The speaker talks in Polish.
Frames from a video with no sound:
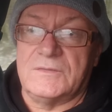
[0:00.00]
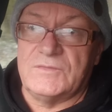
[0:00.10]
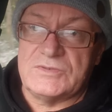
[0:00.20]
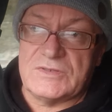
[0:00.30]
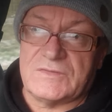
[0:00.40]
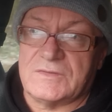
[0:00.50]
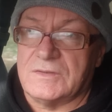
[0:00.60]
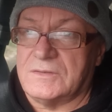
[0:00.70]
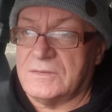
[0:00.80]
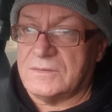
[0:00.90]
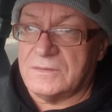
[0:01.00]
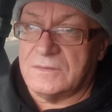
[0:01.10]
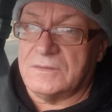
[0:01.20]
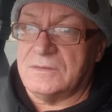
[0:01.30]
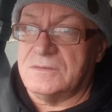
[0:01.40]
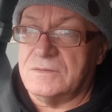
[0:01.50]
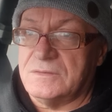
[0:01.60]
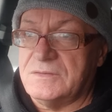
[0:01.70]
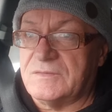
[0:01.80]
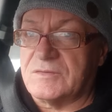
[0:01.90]
20 y, y,
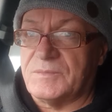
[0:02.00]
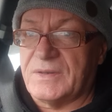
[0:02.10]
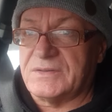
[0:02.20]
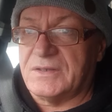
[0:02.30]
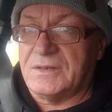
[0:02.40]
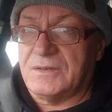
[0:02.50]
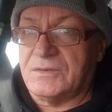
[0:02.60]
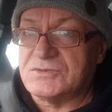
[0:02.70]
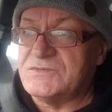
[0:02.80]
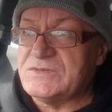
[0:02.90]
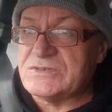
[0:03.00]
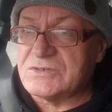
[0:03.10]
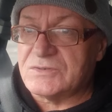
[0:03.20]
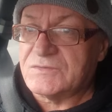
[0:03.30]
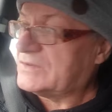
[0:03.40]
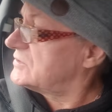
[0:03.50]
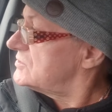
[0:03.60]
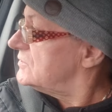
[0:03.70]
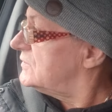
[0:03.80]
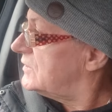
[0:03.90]
listopada, oczywiście rok
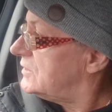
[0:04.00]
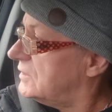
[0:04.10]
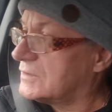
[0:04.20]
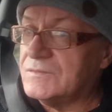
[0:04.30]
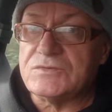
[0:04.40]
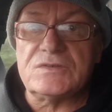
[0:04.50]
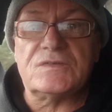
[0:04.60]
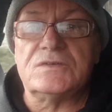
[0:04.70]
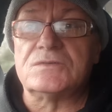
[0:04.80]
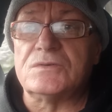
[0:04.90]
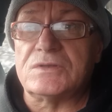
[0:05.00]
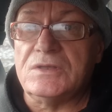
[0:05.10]
2022.